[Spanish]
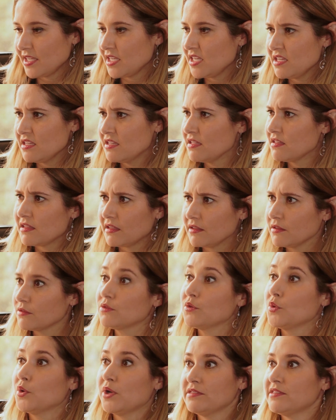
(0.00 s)

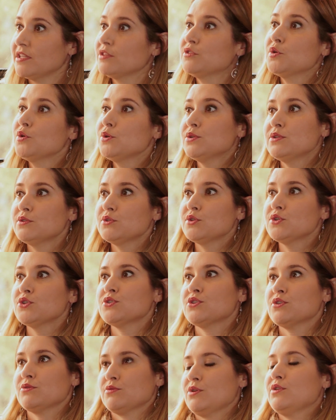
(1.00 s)
Y durante todos
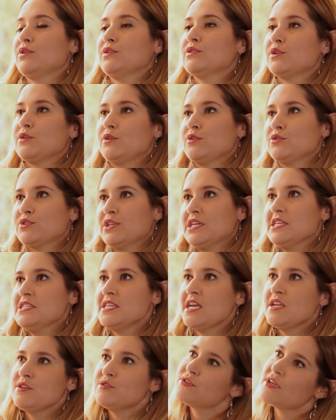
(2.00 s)
estos, durante los
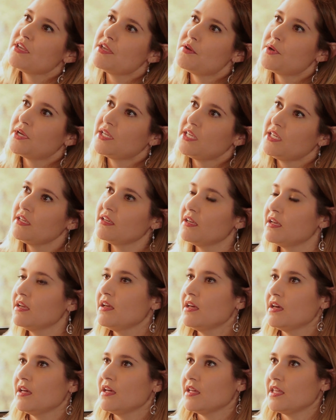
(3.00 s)
15 años que llevo aquí,
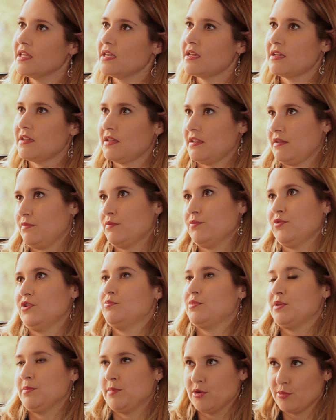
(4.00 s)
eh,
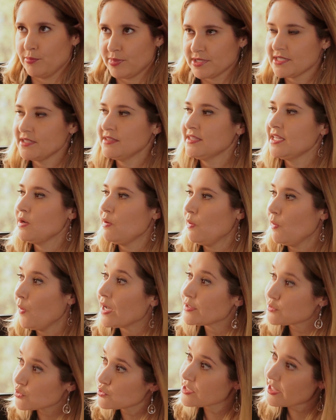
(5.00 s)
fui primero pasante y
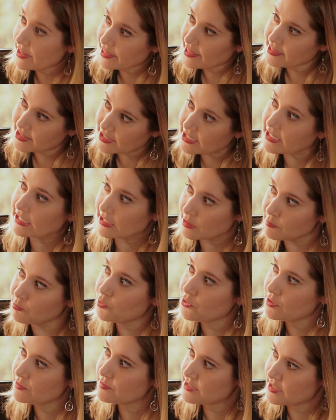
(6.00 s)
luego asociada del
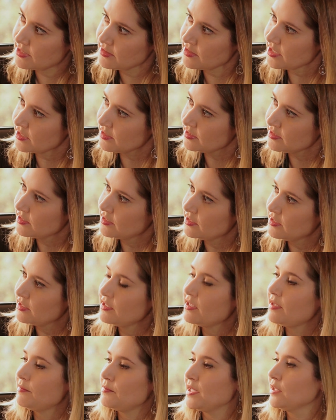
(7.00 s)
equipo de Vicente,
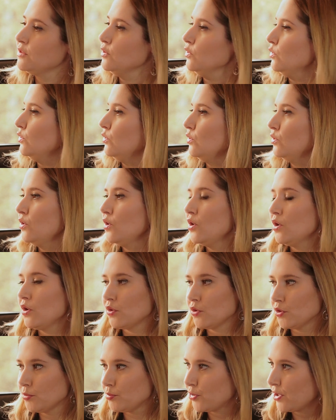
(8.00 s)
viendo
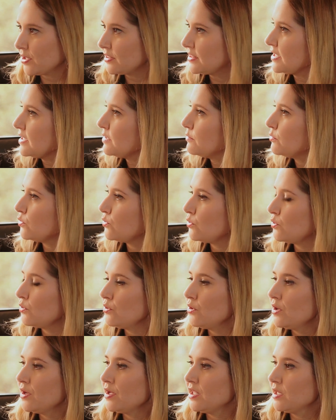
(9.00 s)

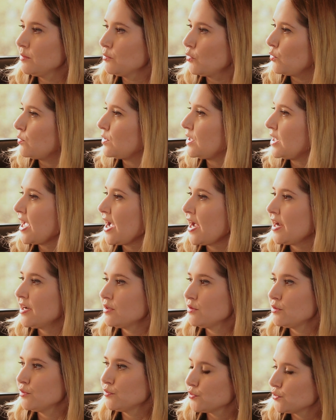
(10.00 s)
corporativo,
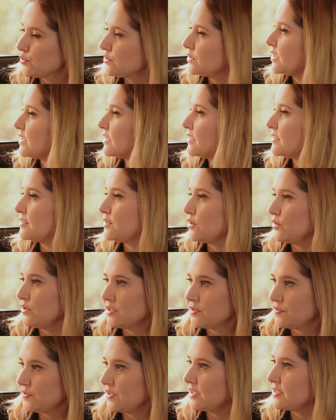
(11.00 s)
inmobiliario, fusiones,
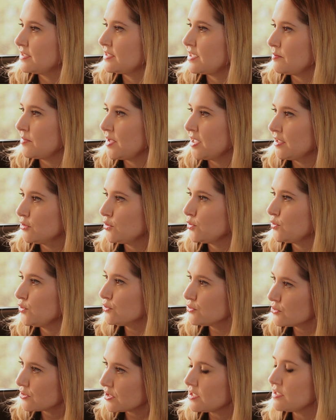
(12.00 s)
adquisiciones,
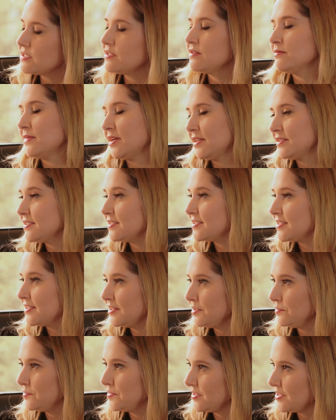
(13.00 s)
financiamientos y más
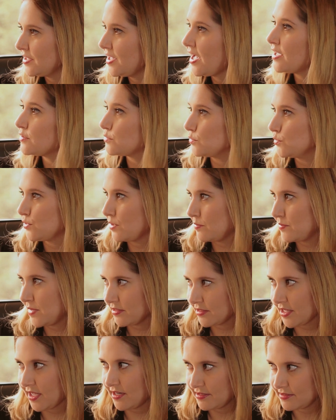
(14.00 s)
recientemente asuntos
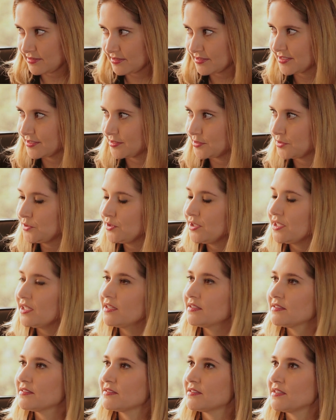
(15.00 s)
ambientales. ¿no?
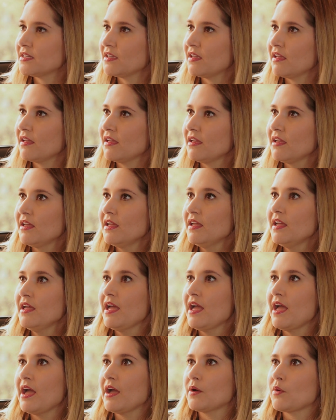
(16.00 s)
Este,
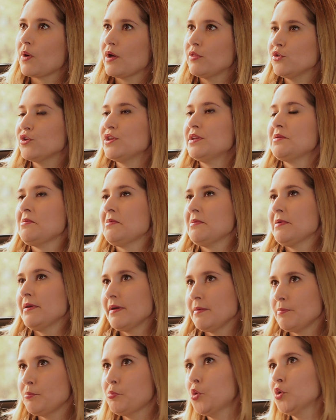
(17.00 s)
cuando
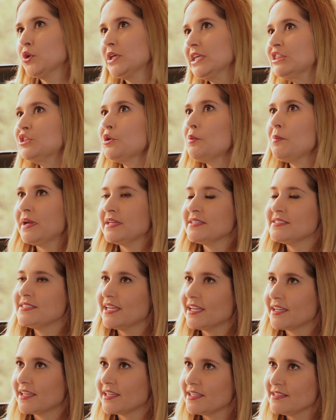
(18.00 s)
llevaba poquito más
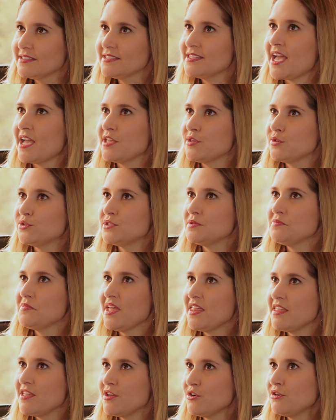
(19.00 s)
de 15 años y
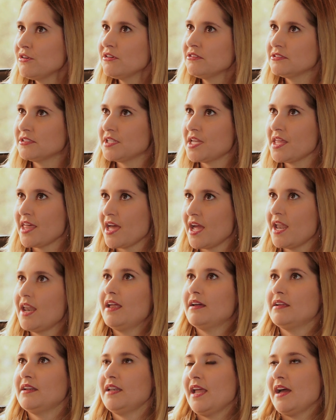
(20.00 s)
medio, se
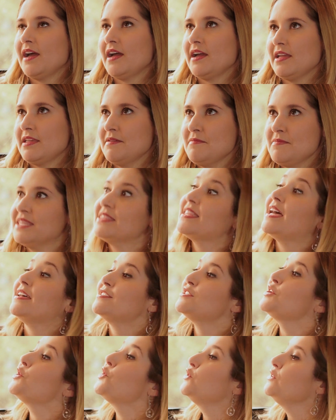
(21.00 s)
da la
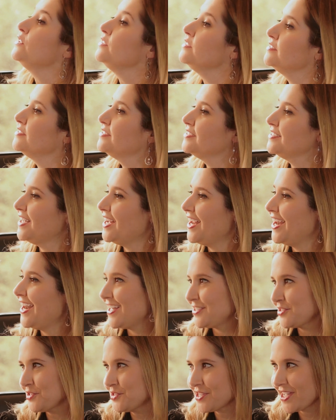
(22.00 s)
invitación a
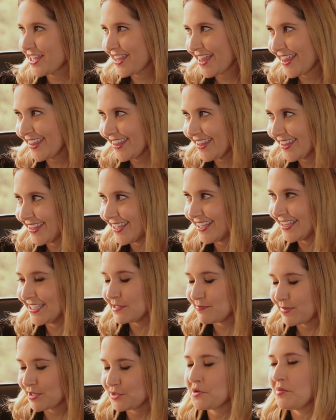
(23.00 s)
la sociedad del
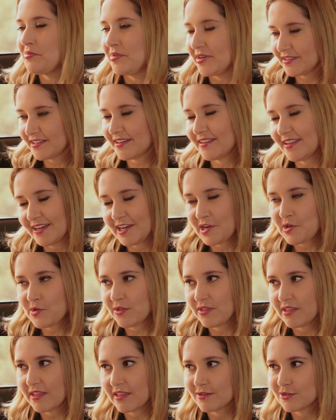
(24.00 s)
despacho a partir de
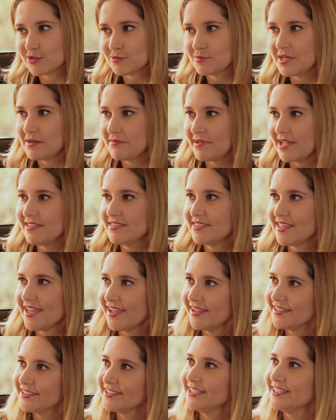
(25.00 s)
enero de
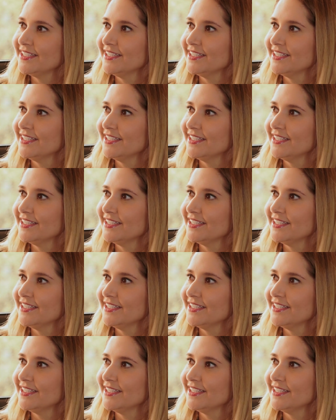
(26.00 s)
2020.